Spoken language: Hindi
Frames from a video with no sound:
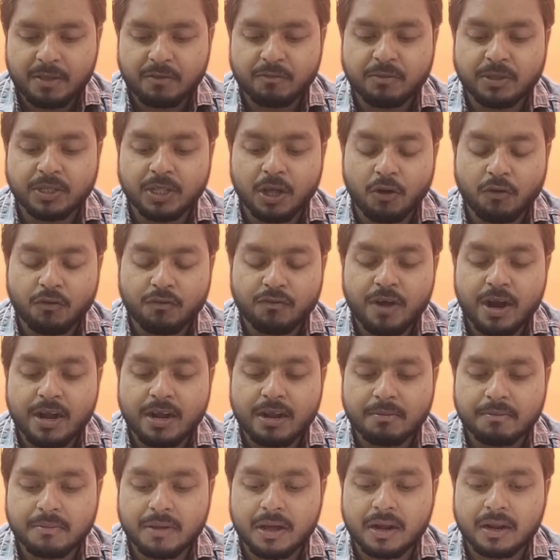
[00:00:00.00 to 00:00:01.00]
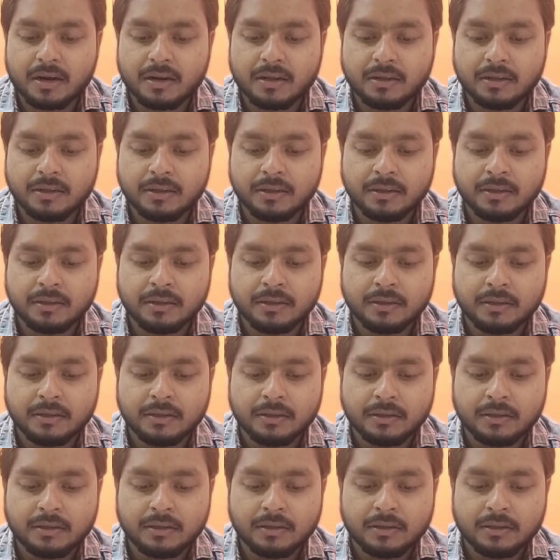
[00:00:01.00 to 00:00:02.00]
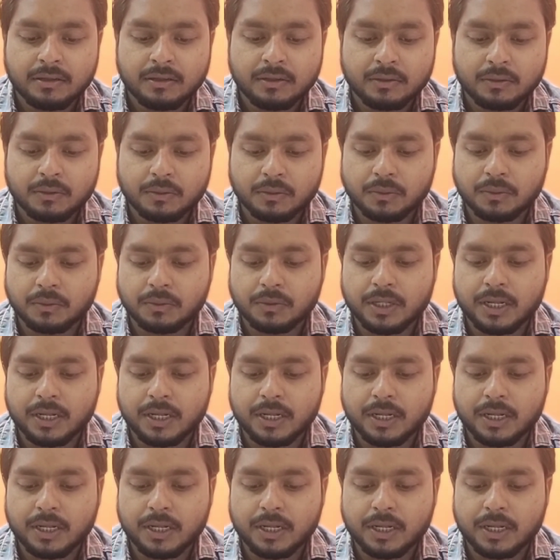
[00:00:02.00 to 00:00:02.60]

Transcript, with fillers: विदाउट वाटर मार्क तो